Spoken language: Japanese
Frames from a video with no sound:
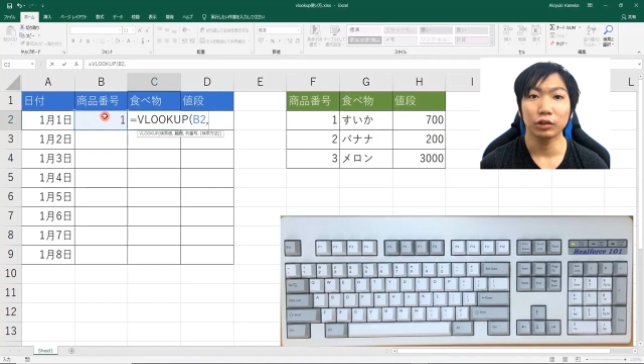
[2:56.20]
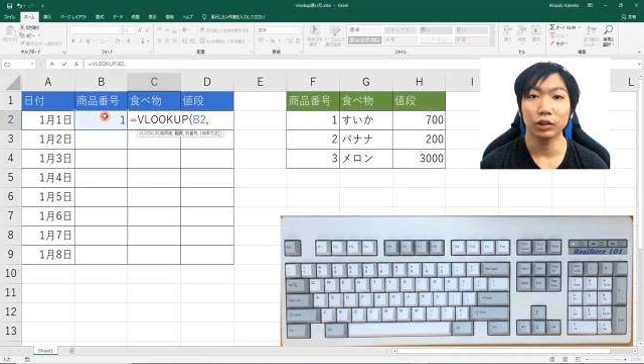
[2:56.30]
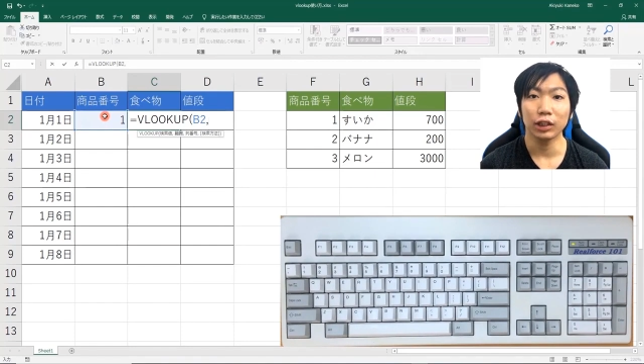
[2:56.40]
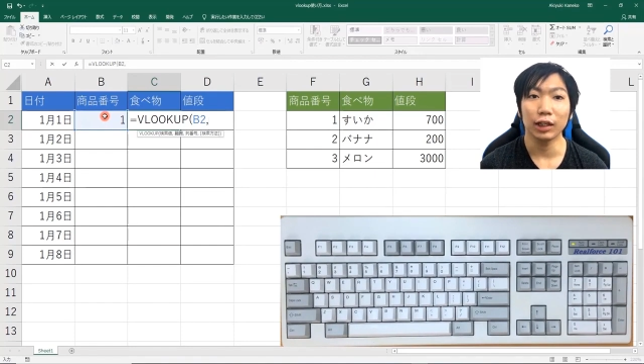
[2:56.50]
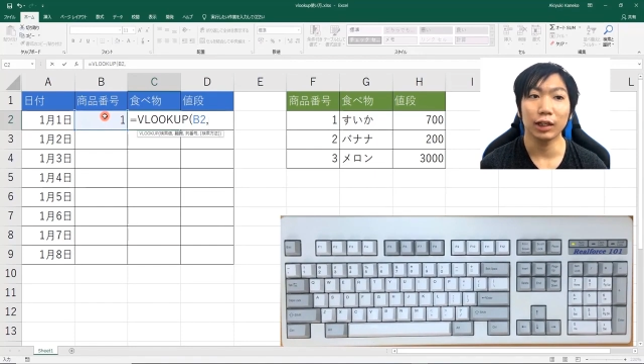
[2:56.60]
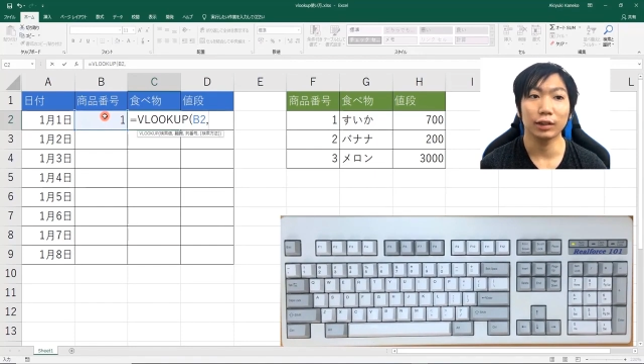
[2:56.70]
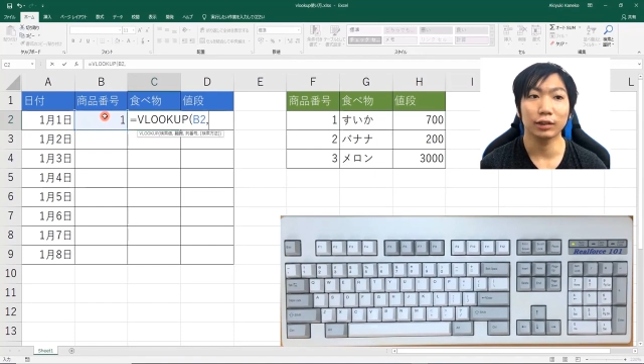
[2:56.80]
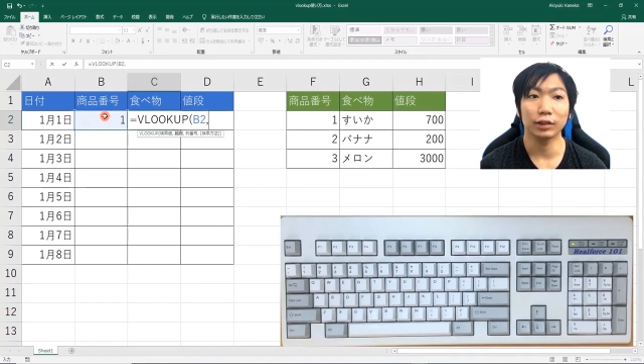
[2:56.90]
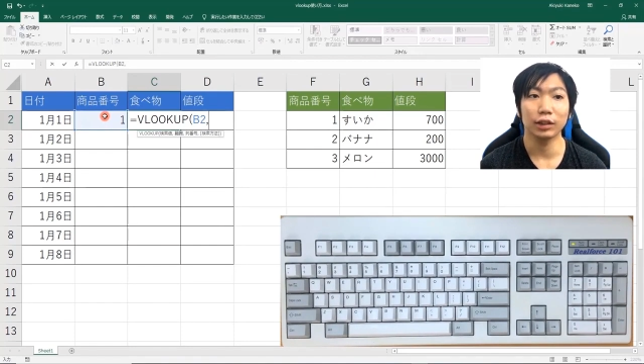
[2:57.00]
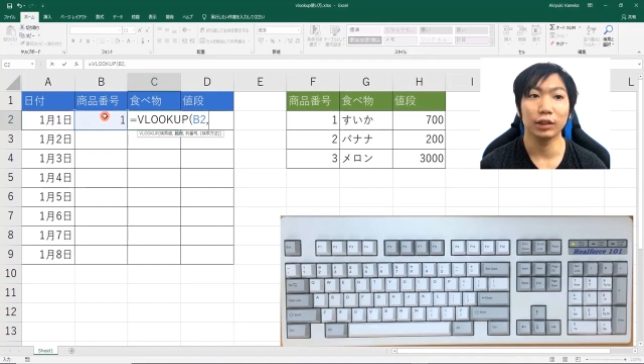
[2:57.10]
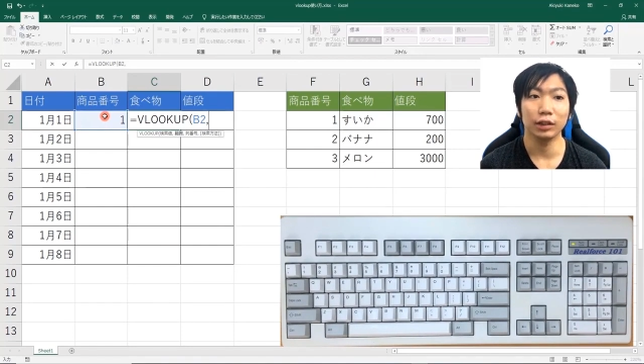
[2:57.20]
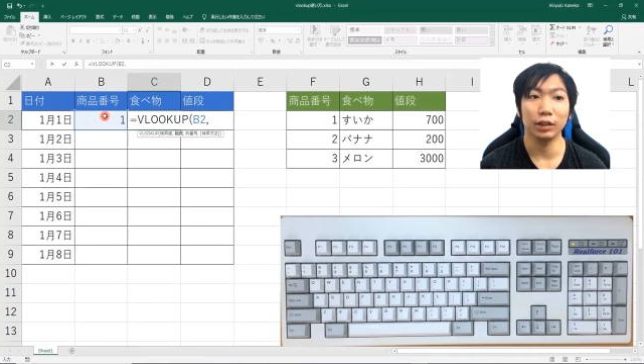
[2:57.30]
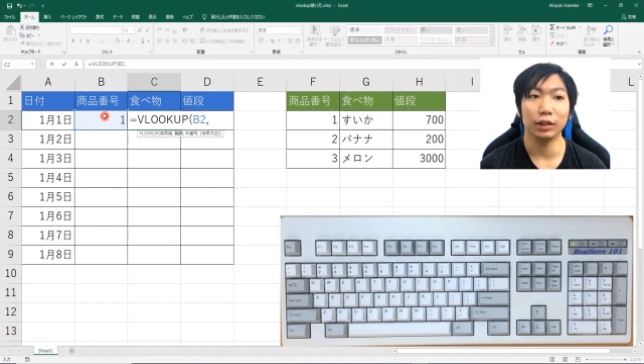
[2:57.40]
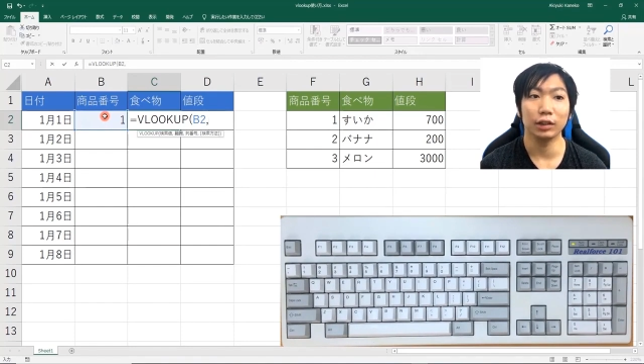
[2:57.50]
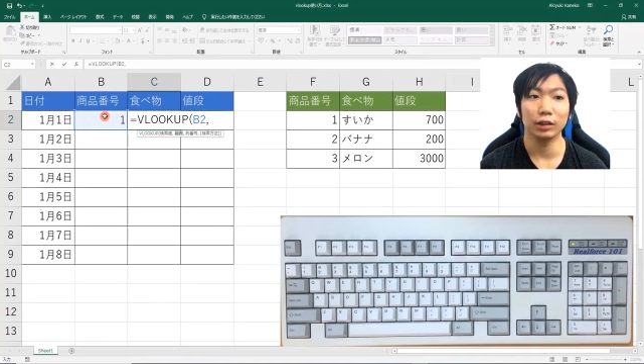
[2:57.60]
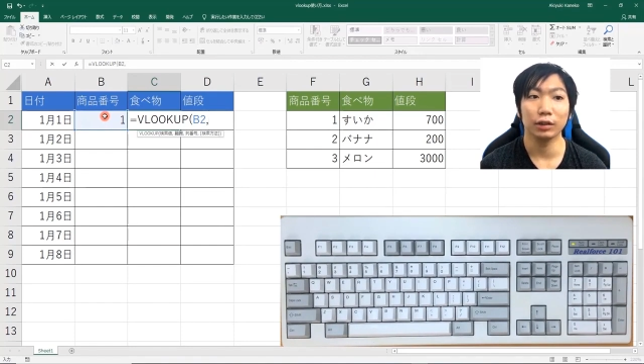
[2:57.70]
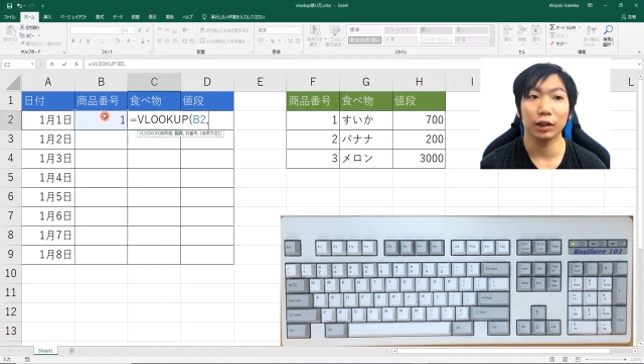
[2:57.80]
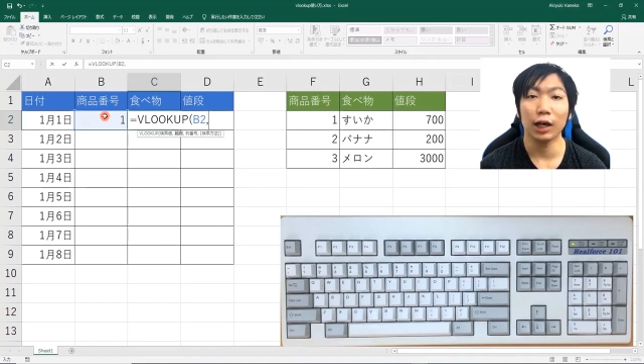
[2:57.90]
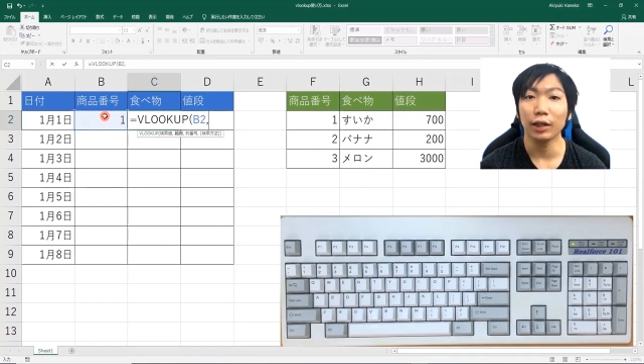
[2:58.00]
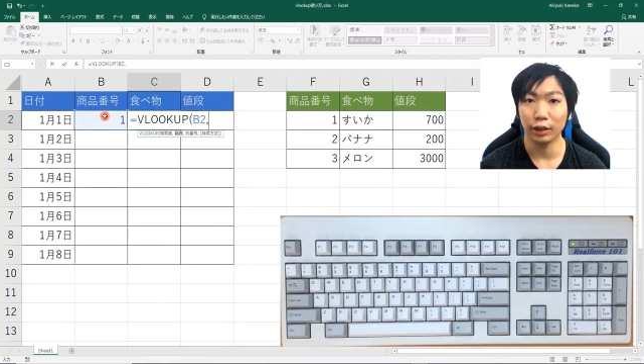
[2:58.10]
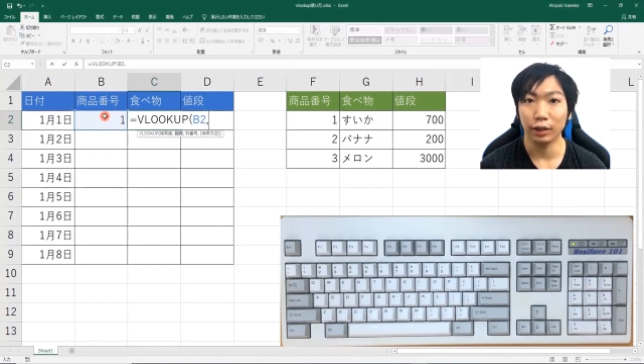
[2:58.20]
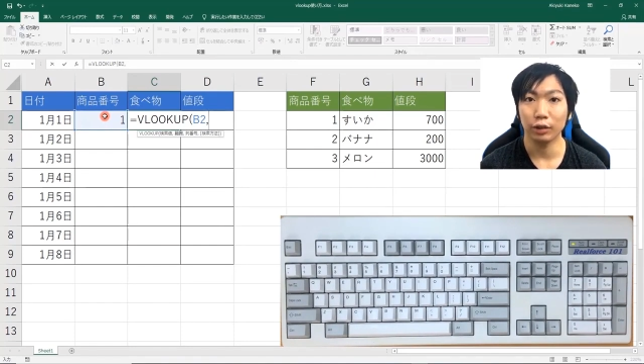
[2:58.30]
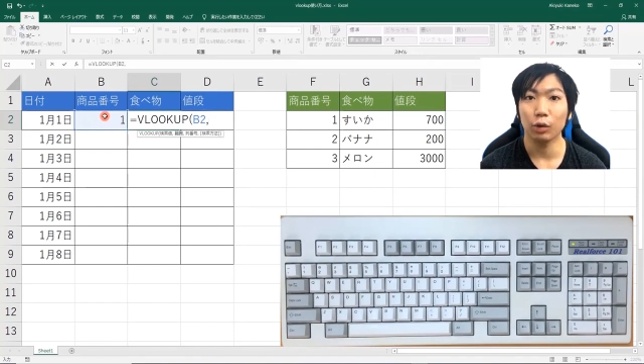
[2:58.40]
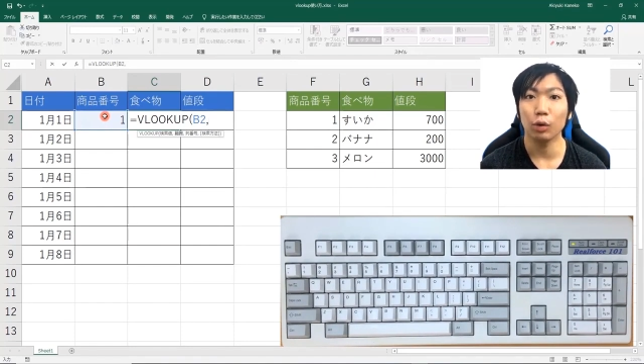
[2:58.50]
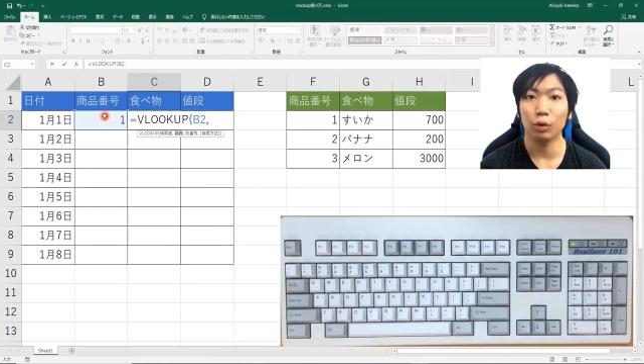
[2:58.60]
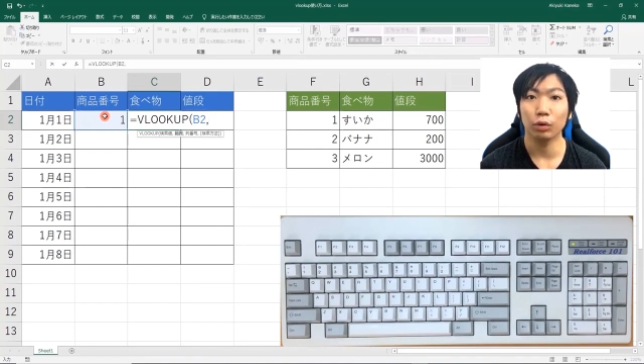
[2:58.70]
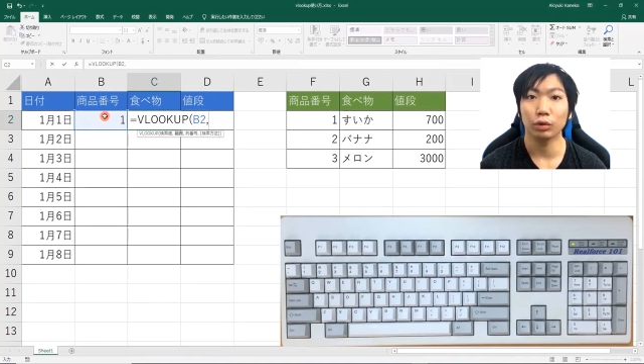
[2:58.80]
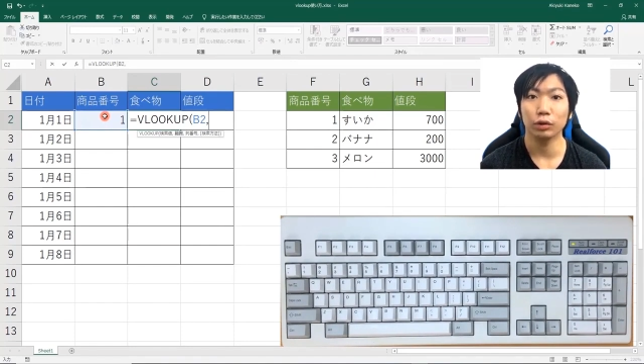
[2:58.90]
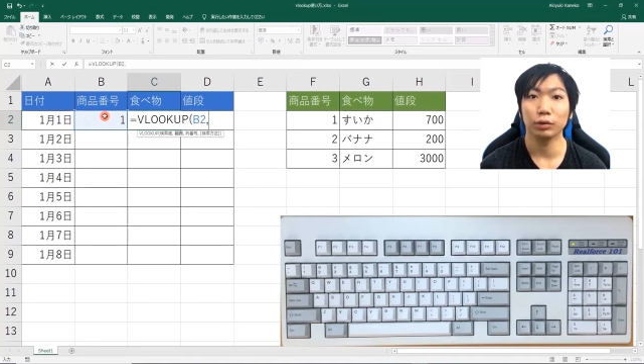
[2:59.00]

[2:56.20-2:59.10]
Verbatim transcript: そしたら、次に、範囲を